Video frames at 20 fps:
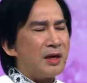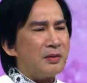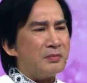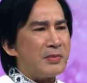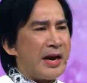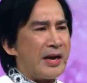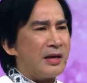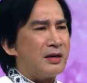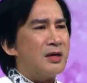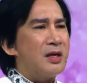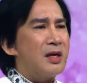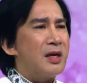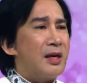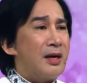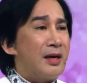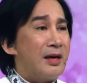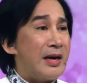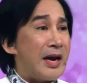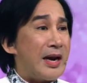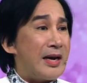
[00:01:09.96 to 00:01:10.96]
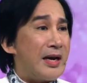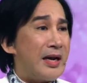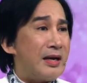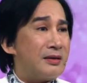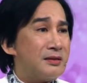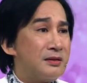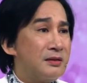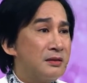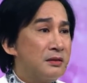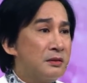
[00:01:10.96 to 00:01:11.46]
vì các bạn lại
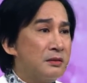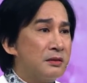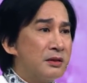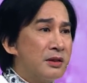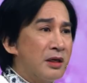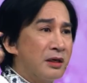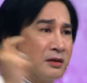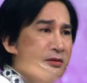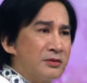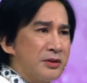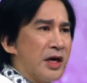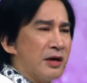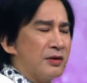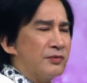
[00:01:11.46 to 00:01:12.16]
là những